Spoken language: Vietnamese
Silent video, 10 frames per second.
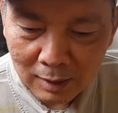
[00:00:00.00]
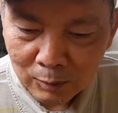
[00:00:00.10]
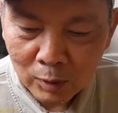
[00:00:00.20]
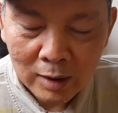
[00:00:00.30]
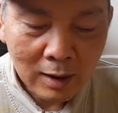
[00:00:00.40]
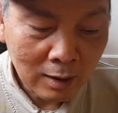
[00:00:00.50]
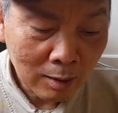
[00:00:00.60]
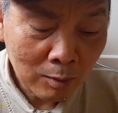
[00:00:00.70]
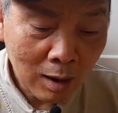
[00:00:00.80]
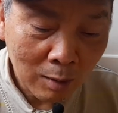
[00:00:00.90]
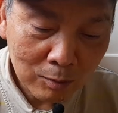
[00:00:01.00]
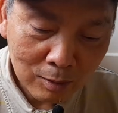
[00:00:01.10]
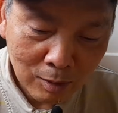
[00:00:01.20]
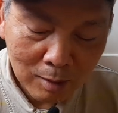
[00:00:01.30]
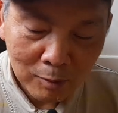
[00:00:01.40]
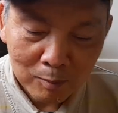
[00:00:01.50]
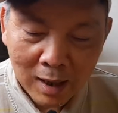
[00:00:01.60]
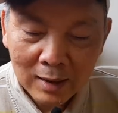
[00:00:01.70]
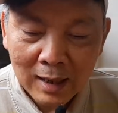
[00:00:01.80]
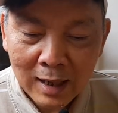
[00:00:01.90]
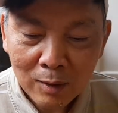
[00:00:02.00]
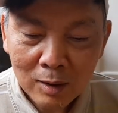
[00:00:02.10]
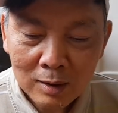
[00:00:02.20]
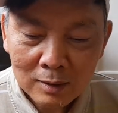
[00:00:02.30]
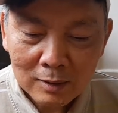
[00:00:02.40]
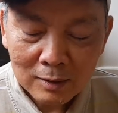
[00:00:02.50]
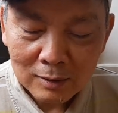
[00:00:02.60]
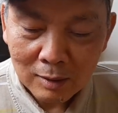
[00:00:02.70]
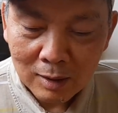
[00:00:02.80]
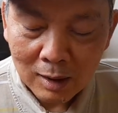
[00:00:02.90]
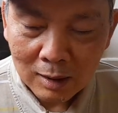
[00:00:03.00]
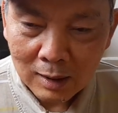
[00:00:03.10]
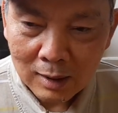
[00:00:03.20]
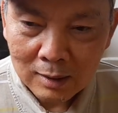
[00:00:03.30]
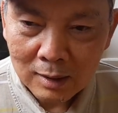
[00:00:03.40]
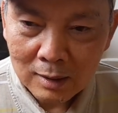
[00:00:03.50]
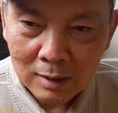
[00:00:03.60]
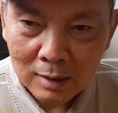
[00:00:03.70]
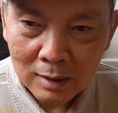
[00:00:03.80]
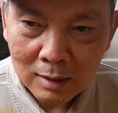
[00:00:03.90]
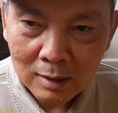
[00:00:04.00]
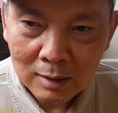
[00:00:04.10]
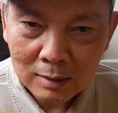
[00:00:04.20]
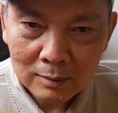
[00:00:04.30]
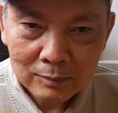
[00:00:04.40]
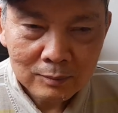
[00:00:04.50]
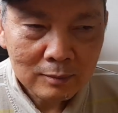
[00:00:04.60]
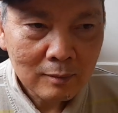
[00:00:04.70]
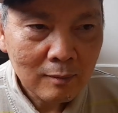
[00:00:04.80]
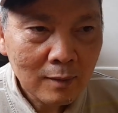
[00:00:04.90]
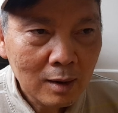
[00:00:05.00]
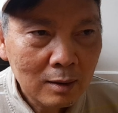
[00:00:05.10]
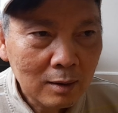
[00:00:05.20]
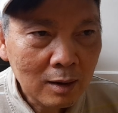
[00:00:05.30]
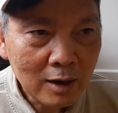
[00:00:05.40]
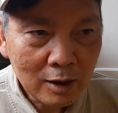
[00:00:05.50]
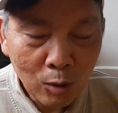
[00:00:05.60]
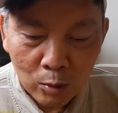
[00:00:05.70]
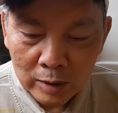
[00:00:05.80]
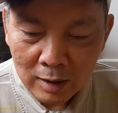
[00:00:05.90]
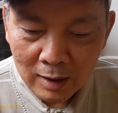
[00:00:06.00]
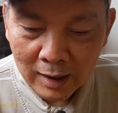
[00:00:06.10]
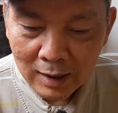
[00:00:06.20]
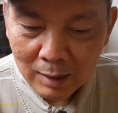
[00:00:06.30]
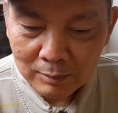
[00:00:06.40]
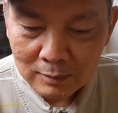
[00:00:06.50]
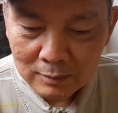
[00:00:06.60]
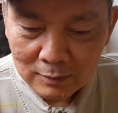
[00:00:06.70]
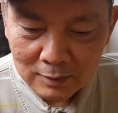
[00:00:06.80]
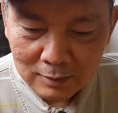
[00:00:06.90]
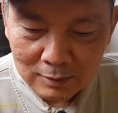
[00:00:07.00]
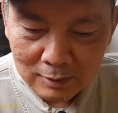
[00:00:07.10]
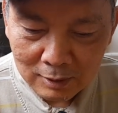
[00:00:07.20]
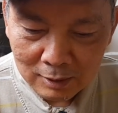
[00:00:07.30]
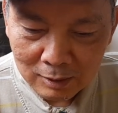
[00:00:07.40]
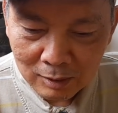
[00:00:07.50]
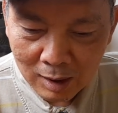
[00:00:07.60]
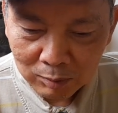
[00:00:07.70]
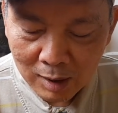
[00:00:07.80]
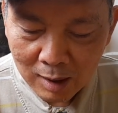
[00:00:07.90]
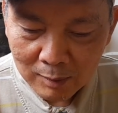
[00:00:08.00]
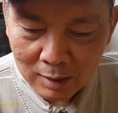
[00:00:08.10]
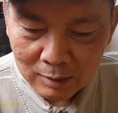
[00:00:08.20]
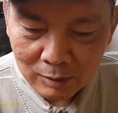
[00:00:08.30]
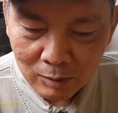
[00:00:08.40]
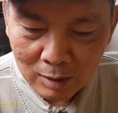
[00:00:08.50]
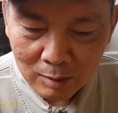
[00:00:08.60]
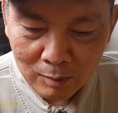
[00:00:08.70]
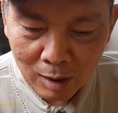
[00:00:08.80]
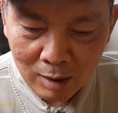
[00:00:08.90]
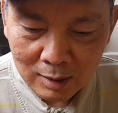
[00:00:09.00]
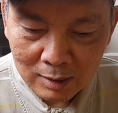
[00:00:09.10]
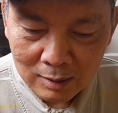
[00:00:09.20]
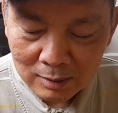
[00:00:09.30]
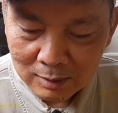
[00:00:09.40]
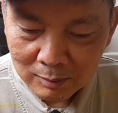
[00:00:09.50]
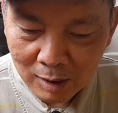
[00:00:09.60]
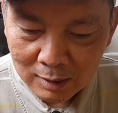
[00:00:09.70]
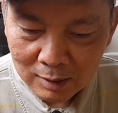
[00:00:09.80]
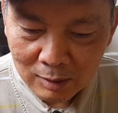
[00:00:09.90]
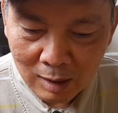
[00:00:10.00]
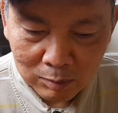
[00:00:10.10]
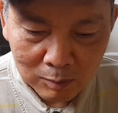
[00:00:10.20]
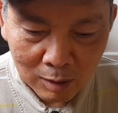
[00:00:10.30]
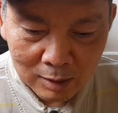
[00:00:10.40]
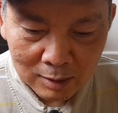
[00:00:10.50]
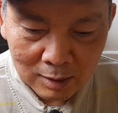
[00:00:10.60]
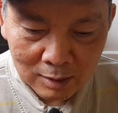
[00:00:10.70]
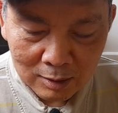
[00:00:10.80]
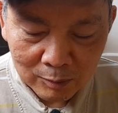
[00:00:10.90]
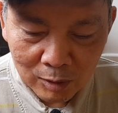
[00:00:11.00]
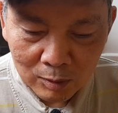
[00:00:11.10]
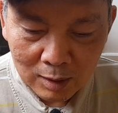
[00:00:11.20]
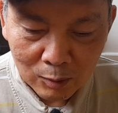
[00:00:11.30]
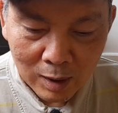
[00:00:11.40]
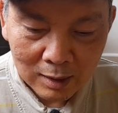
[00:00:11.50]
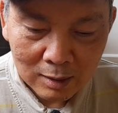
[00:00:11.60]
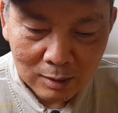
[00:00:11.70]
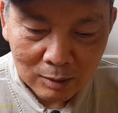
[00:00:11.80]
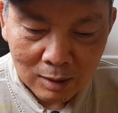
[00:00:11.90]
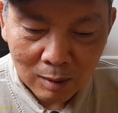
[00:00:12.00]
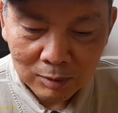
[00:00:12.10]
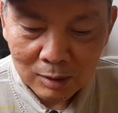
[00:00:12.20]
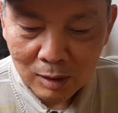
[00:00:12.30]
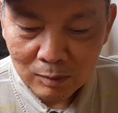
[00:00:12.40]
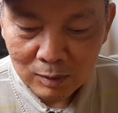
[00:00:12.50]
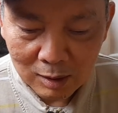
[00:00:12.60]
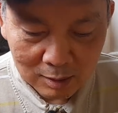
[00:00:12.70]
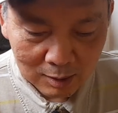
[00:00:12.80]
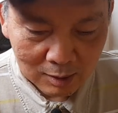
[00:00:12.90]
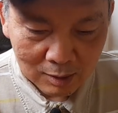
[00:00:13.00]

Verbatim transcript: anh Huy này anh không có học có một bạn nào á nói là thấy tiếng uh, tiếng Hindu gì đó hay lắm ừ, có học thêm á chú nói con bỏ đi bỏ đi con học mỗi tiếng Đức thì chú đi qua Đức rồi con học tiếng đó cũng được